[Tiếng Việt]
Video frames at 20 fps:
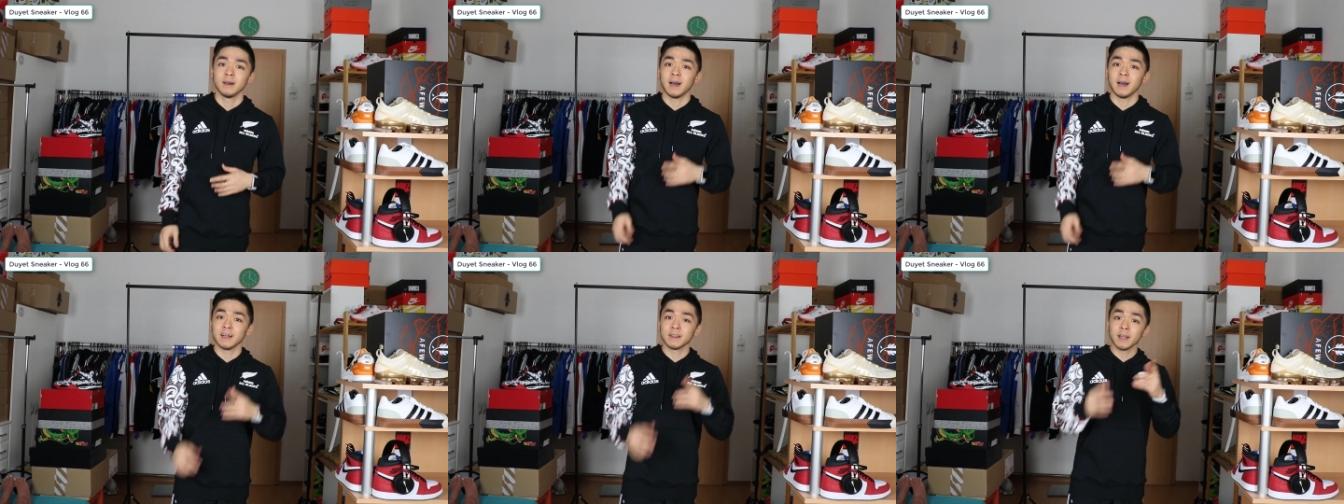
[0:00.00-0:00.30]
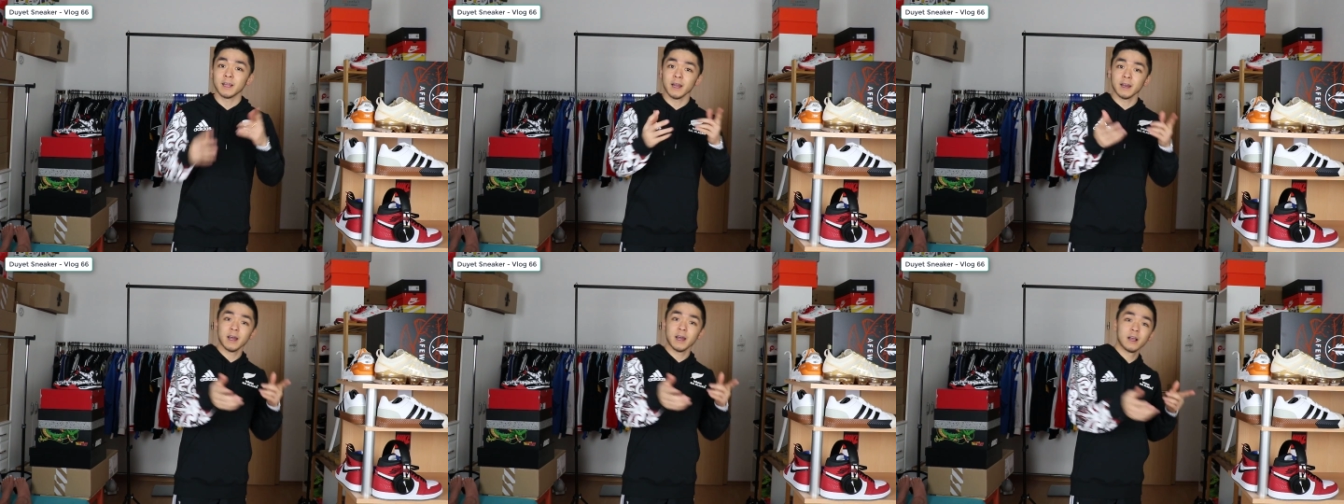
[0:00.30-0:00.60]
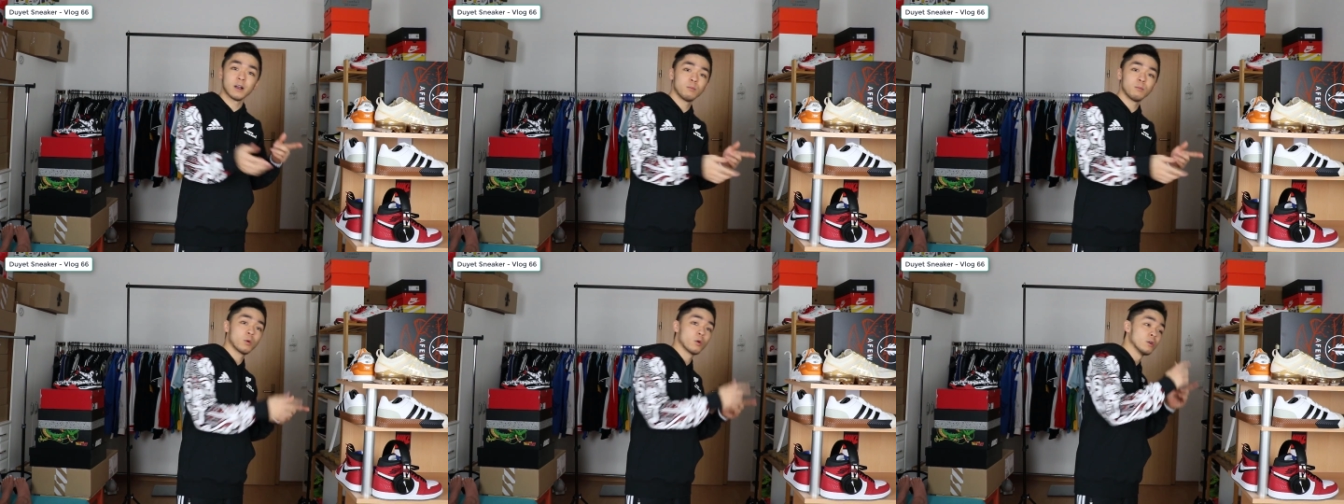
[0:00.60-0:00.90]
à, tiện
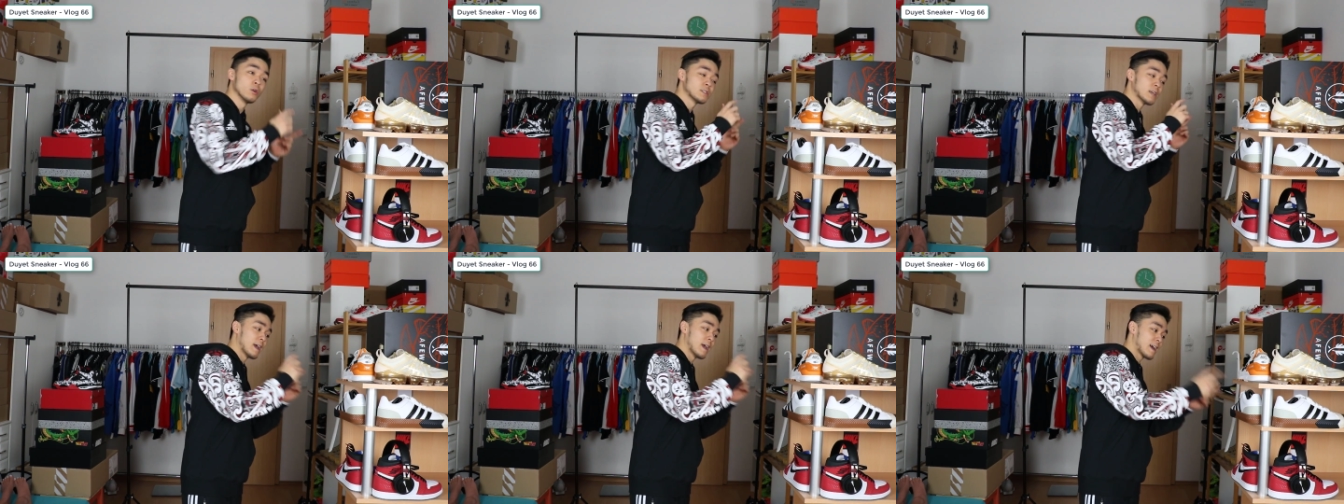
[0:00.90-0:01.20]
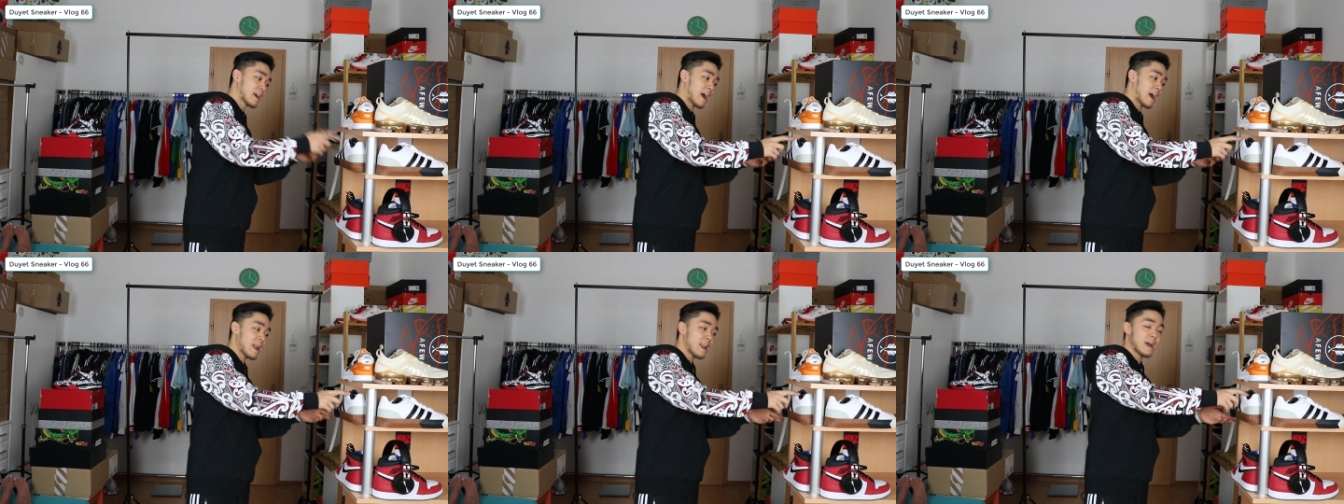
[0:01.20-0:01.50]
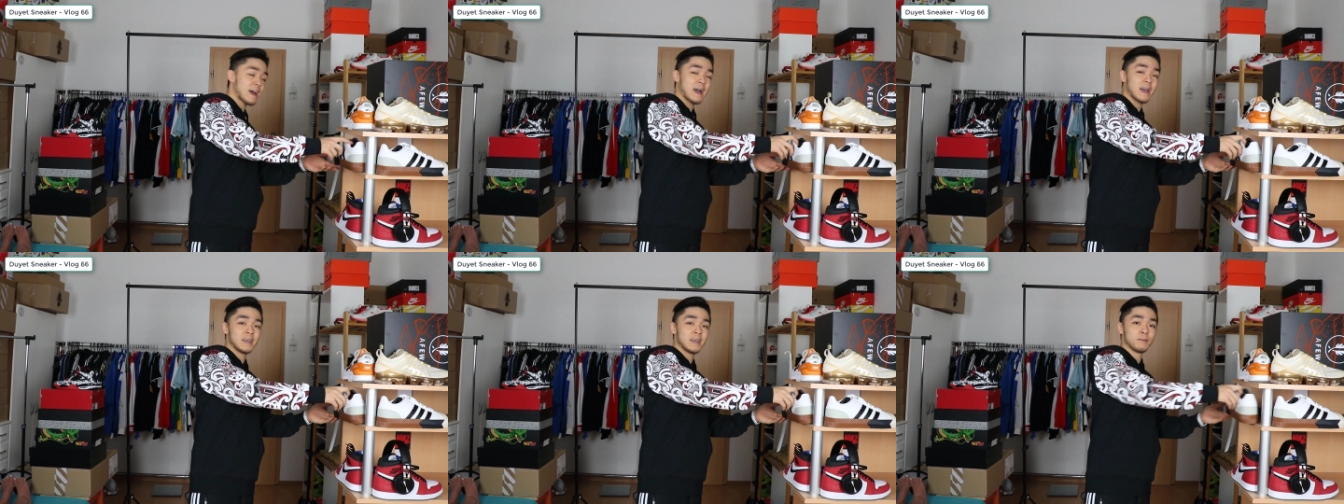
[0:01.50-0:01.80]
đây có một đôi giày khá là
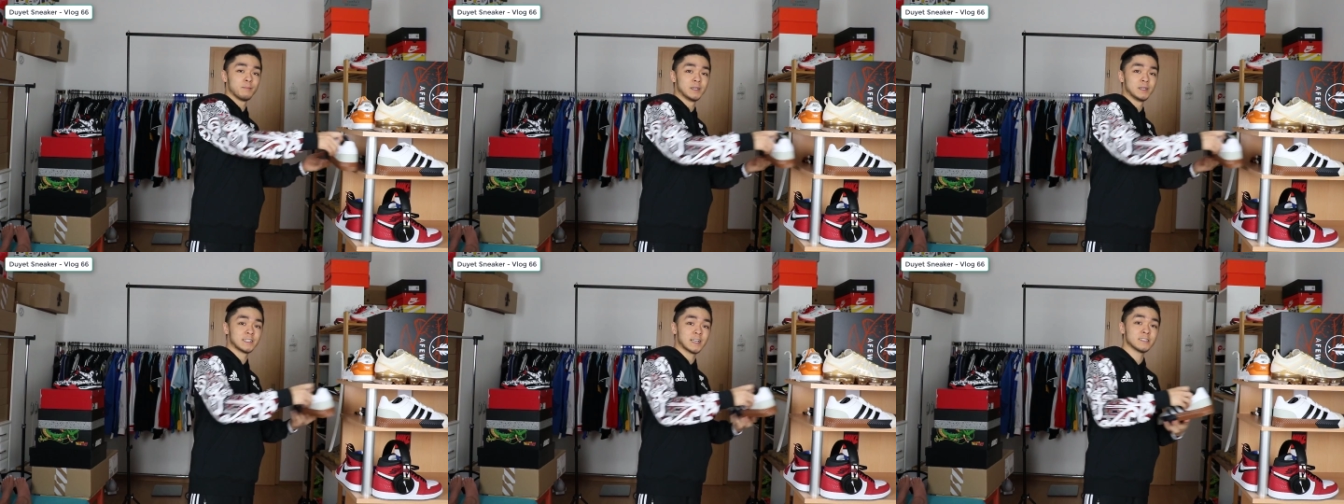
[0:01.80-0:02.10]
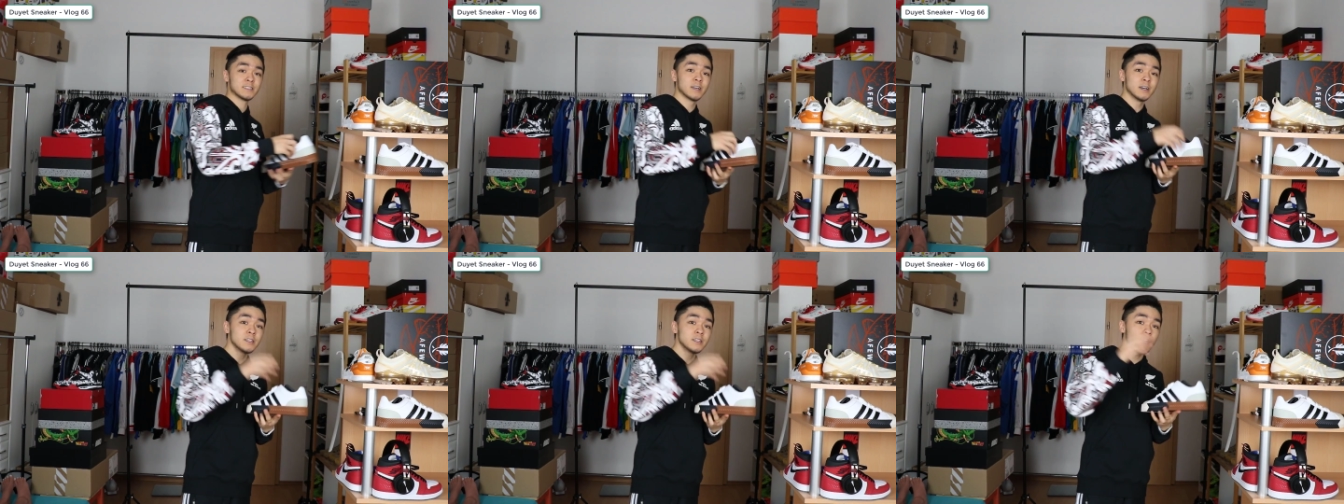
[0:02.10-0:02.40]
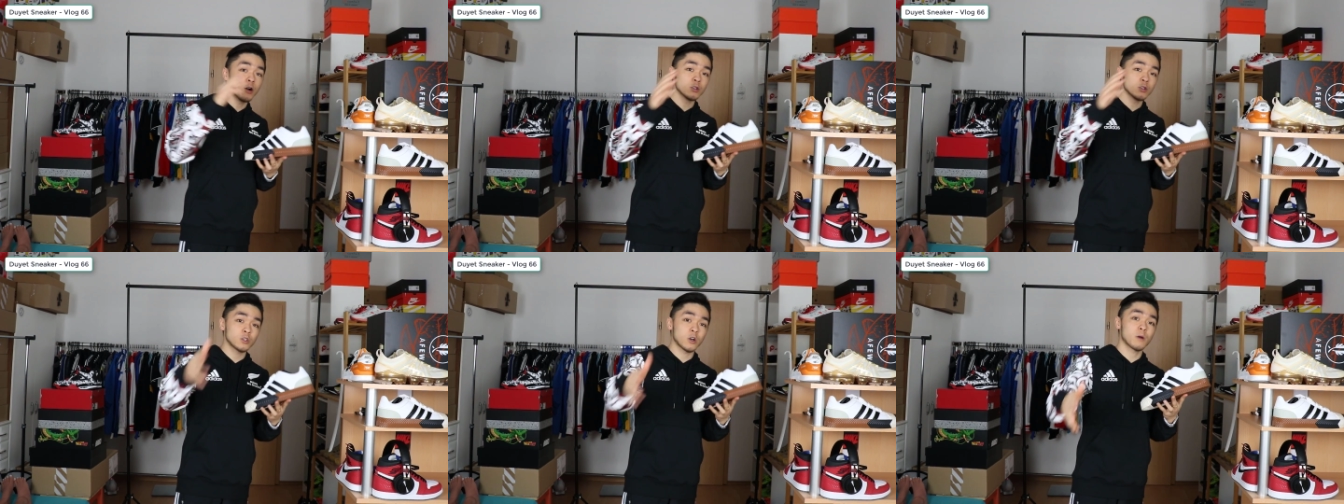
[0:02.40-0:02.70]
hay mình sẽ giới
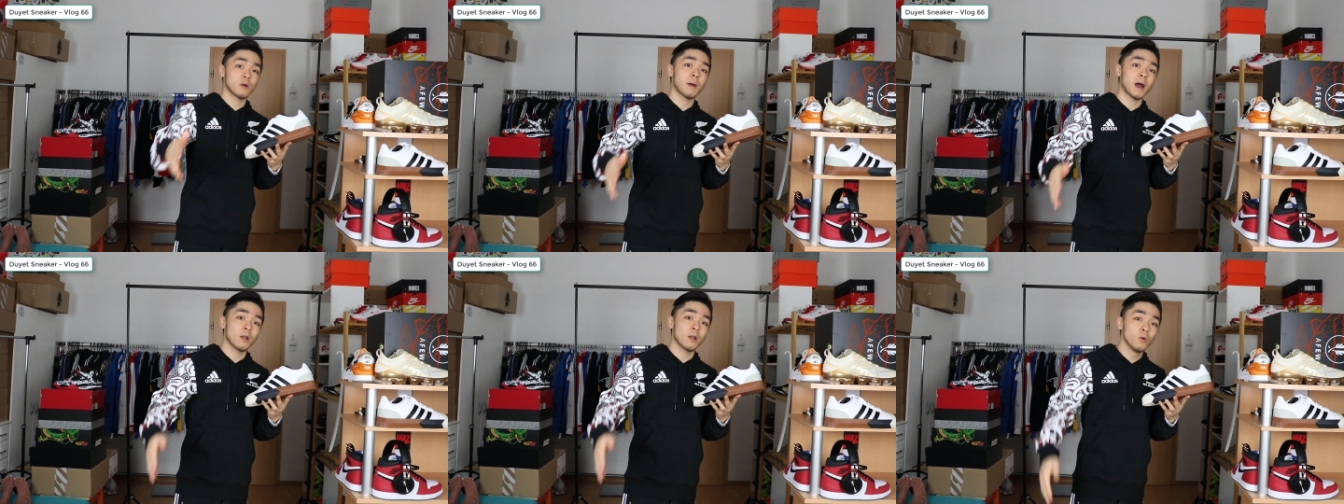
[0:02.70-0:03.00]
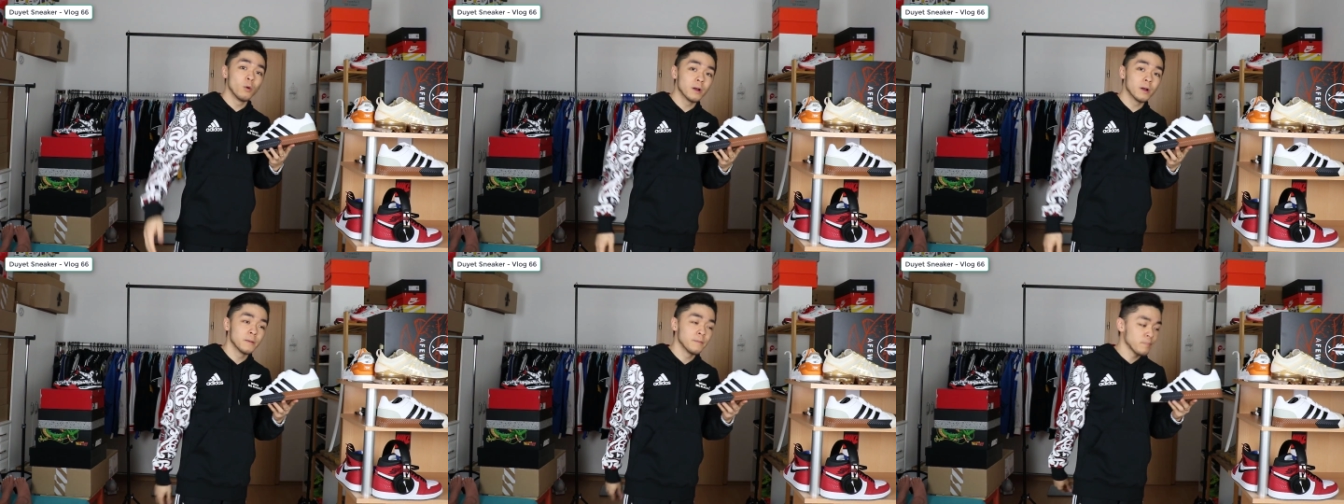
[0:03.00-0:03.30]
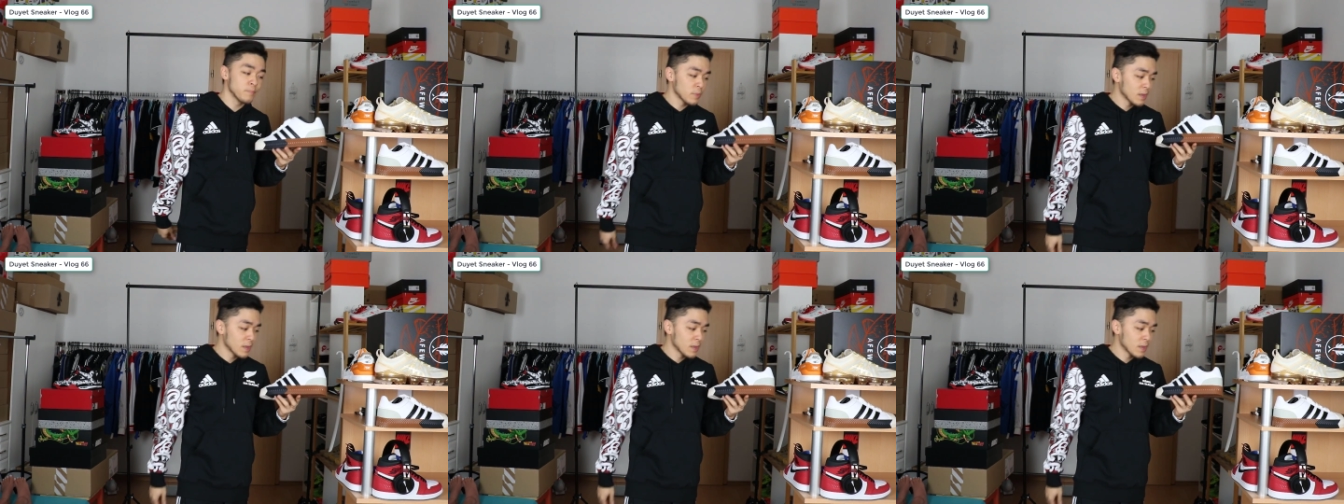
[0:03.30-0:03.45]
thiệu cho các bạn luôn